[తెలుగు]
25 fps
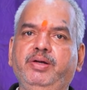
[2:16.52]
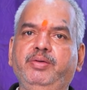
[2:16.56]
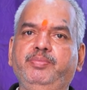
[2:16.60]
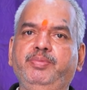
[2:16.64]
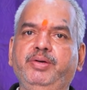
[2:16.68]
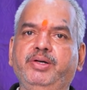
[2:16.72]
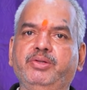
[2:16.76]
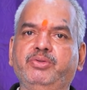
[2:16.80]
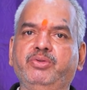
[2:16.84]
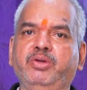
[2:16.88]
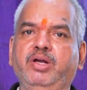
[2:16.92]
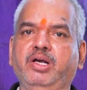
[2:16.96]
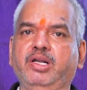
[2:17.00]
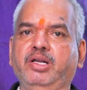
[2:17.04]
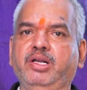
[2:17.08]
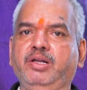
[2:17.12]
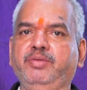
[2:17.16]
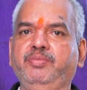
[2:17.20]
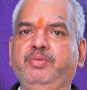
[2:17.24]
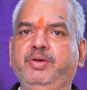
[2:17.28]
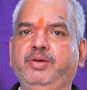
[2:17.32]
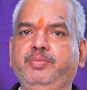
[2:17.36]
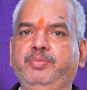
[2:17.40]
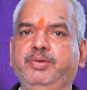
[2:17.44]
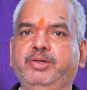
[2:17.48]
పెడుతున్నారా
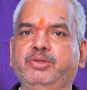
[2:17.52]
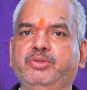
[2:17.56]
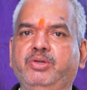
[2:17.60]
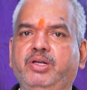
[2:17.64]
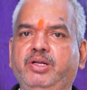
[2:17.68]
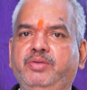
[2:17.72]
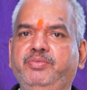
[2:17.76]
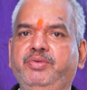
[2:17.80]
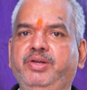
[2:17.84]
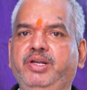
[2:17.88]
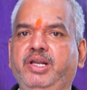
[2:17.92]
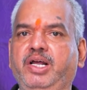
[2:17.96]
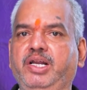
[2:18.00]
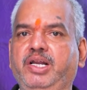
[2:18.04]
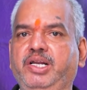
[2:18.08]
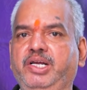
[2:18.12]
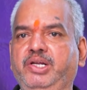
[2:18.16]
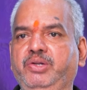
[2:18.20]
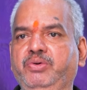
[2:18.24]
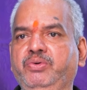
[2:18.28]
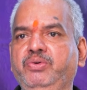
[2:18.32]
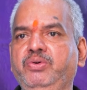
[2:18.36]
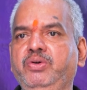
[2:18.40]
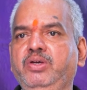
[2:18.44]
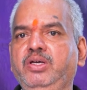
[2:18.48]
పెడుతున్నారో విన్నా
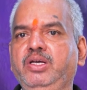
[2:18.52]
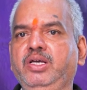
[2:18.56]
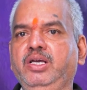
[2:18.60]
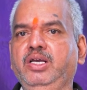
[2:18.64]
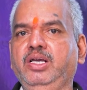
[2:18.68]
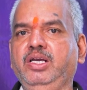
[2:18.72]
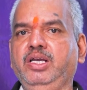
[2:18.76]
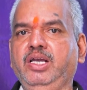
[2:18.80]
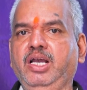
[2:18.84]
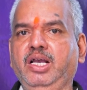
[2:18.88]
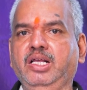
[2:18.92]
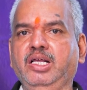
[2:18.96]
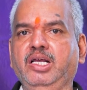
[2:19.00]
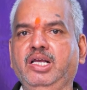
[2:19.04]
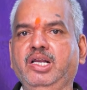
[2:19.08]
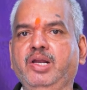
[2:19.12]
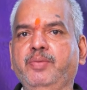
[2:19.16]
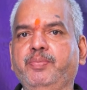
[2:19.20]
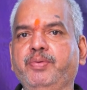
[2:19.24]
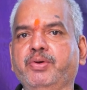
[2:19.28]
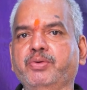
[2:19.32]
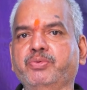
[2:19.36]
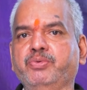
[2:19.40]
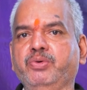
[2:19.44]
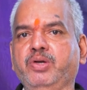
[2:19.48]
నేను
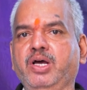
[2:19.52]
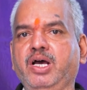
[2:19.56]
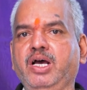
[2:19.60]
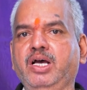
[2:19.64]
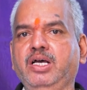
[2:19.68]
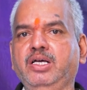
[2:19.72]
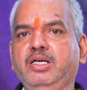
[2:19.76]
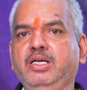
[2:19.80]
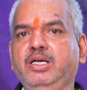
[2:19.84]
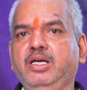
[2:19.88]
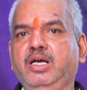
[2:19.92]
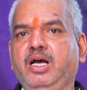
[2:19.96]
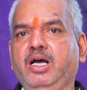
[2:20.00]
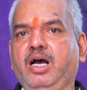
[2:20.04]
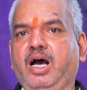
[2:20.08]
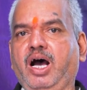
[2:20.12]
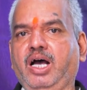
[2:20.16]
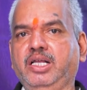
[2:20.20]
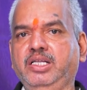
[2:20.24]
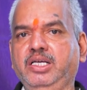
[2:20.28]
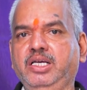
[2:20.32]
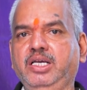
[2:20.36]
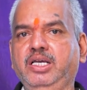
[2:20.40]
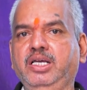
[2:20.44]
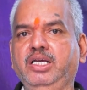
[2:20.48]
ఏదైనప్పటికీ కూడా
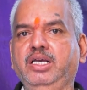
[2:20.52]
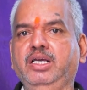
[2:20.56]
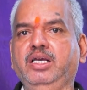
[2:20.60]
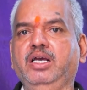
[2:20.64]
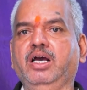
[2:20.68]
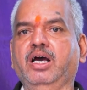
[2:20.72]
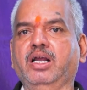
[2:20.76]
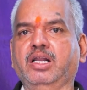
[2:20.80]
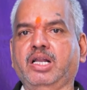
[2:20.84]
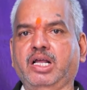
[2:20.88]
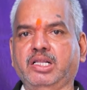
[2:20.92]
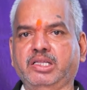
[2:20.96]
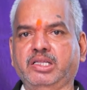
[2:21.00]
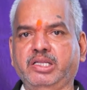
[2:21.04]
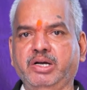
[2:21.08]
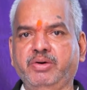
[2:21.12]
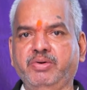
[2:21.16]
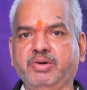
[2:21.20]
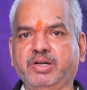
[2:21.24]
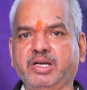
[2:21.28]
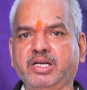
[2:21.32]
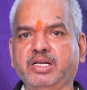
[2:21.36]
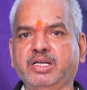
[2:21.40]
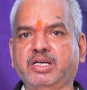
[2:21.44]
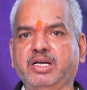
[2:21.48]
అది రద్దు
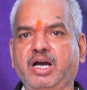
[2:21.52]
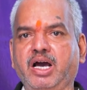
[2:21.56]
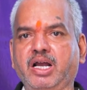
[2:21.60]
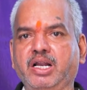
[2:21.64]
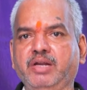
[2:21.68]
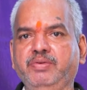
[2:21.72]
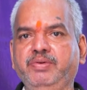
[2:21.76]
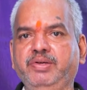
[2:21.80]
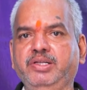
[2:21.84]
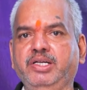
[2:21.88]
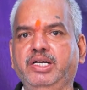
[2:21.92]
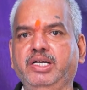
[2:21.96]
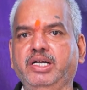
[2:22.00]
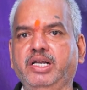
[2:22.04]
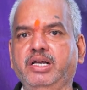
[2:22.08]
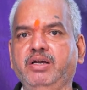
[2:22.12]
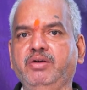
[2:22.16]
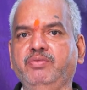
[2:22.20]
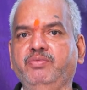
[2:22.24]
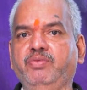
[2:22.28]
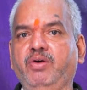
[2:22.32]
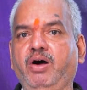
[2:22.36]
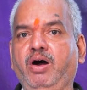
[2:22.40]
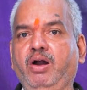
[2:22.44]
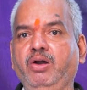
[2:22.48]
అవ్వడానికి కారణం ఏంటంటే
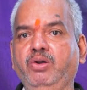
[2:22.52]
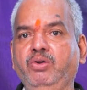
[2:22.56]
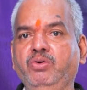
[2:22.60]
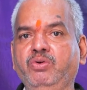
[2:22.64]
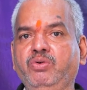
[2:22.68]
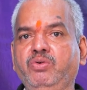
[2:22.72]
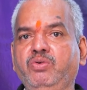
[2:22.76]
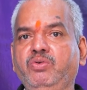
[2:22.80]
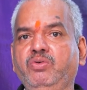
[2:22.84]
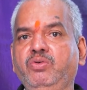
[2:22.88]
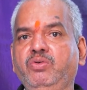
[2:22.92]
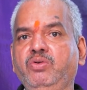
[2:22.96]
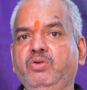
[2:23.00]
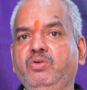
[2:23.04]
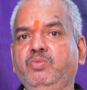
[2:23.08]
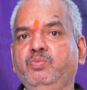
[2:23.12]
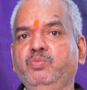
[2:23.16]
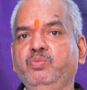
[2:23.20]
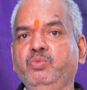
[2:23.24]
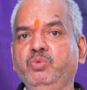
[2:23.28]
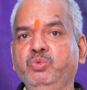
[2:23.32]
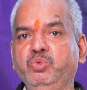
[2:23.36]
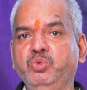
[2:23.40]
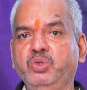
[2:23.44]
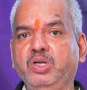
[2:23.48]
వాళ్ళు
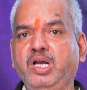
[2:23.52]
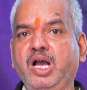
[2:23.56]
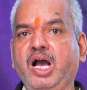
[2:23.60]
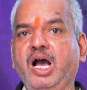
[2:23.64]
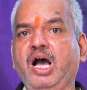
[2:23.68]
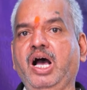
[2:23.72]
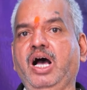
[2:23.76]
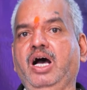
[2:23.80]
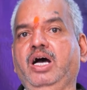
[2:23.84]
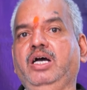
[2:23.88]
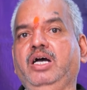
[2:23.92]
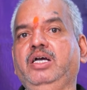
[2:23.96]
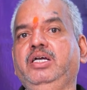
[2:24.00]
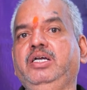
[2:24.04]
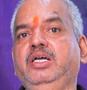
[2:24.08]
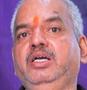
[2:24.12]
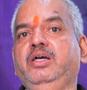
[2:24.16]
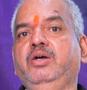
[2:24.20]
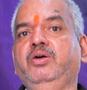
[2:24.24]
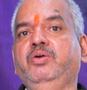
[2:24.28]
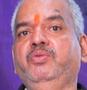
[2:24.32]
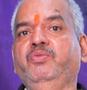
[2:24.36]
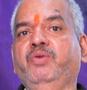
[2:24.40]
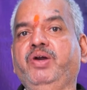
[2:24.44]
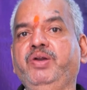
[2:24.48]
ముందుగా
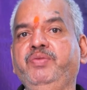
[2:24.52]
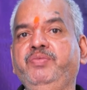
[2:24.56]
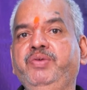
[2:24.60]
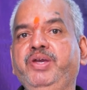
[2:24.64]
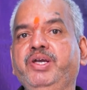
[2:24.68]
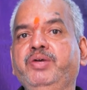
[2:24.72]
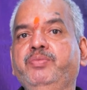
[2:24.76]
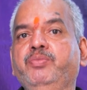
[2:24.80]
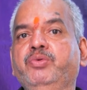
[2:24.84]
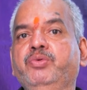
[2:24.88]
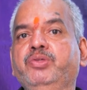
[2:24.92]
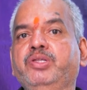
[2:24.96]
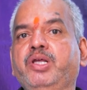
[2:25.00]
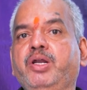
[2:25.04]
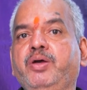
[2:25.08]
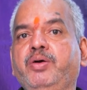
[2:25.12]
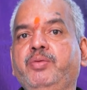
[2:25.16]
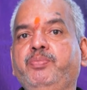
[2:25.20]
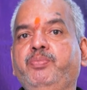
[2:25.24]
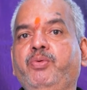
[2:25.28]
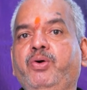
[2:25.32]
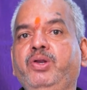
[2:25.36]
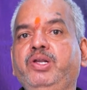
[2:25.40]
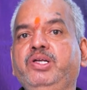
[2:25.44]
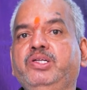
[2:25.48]
వన్ వీక్ ముందరే
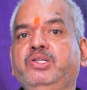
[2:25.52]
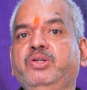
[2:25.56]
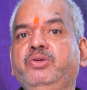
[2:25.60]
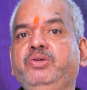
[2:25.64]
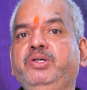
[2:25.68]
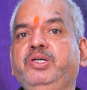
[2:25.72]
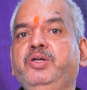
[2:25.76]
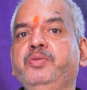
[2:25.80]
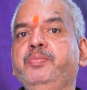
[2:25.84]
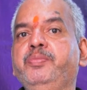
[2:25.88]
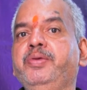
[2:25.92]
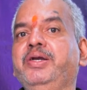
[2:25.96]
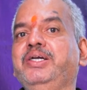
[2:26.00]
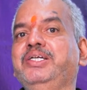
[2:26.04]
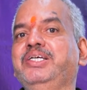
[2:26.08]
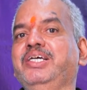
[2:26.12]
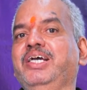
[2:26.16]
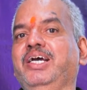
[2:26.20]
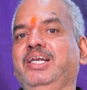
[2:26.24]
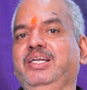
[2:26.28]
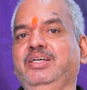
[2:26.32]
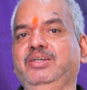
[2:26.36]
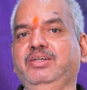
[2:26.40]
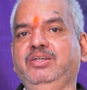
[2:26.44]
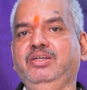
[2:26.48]
పోలీసులు ఇంటిమేట్
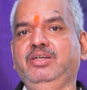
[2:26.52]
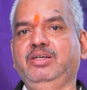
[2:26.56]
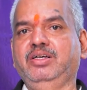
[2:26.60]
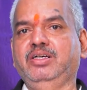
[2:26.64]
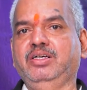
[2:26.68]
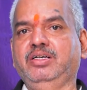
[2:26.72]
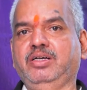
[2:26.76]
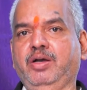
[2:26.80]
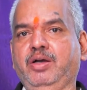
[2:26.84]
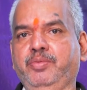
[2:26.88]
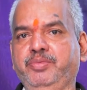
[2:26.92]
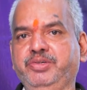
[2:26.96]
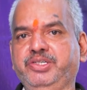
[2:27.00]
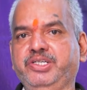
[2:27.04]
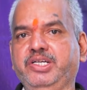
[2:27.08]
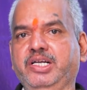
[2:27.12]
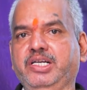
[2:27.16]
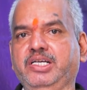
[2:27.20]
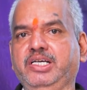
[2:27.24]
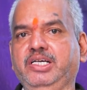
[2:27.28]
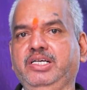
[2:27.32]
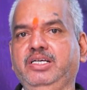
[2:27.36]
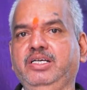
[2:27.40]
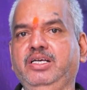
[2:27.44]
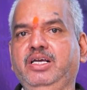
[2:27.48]
చేయాలి
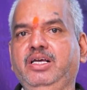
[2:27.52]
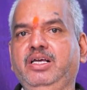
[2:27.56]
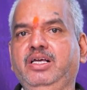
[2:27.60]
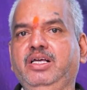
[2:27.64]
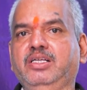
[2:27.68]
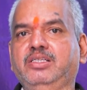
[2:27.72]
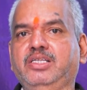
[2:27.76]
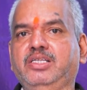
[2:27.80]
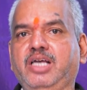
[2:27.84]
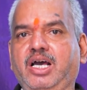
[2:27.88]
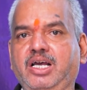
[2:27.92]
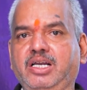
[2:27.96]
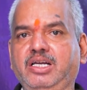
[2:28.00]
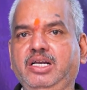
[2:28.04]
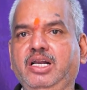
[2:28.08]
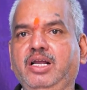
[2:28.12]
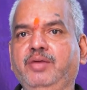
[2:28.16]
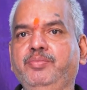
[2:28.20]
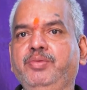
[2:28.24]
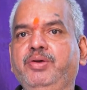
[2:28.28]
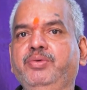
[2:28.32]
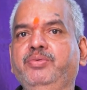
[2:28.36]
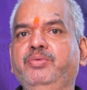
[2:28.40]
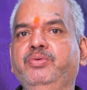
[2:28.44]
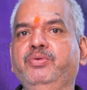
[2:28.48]
కమిషనర్కి సార్ ఇలా
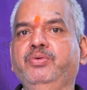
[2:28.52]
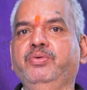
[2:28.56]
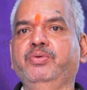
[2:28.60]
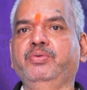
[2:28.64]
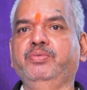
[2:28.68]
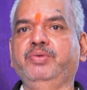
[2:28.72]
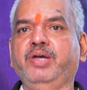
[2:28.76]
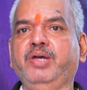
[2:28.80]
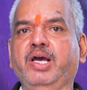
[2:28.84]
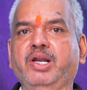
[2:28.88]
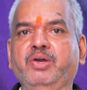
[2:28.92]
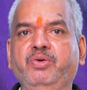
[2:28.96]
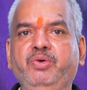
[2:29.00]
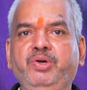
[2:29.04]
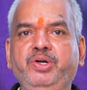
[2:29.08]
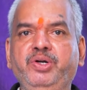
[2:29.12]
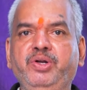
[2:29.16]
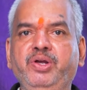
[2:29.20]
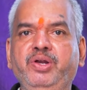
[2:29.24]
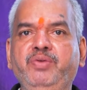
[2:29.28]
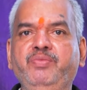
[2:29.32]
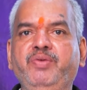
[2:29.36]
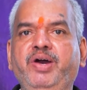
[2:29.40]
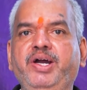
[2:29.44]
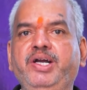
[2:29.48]
మేము వీఆర్ గోయింగ్ టు
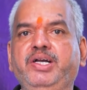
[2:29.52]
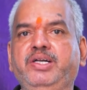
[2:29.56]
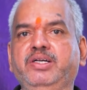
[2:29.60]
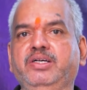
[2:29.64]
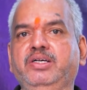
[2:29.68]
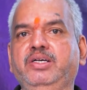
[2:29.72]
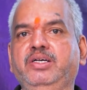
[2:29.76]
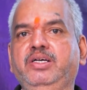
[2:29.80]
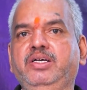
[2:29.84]
ఇన్వైట్